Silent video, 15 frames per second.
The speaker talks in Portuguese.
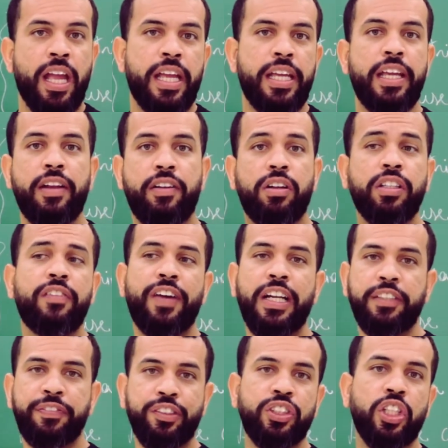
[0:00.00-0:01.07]
E quando eu
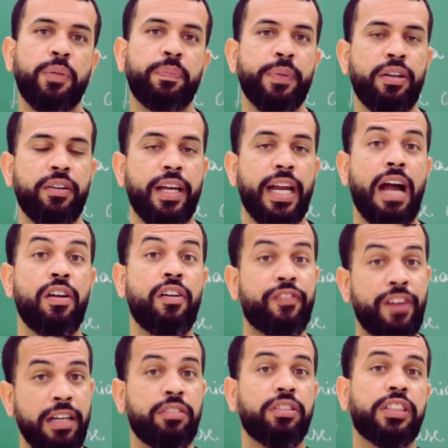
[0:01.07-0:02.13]
falo de função do primeiro grau, eu
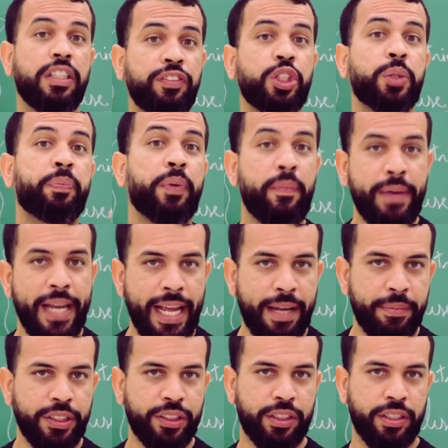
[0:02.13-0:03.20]
falo inclusive dos
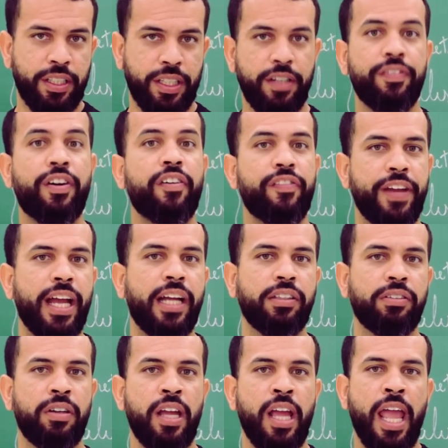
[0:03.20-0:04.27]
problemas
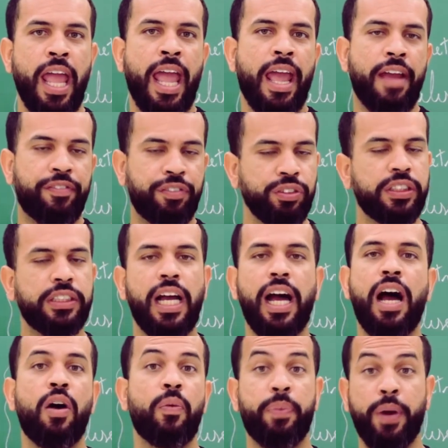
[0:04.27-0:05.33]
envolvendo
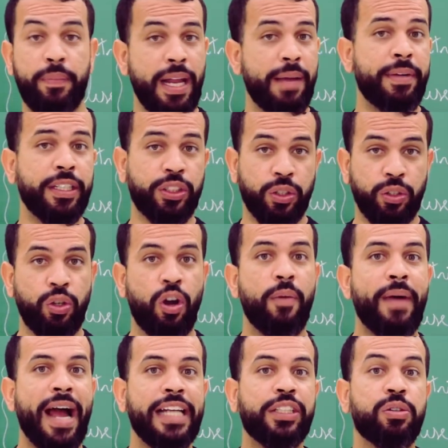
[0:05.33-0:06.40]
função, problemas
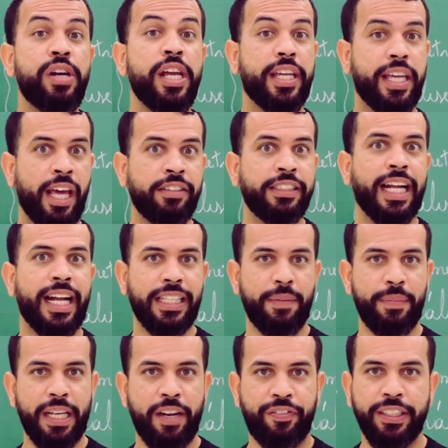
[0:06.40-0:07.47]
normais corriqueiros da
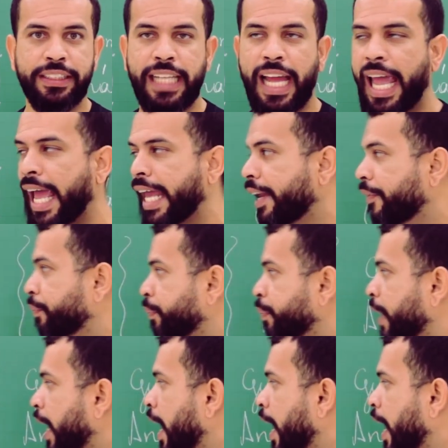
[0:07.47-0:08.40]
Academia da Força Aérea.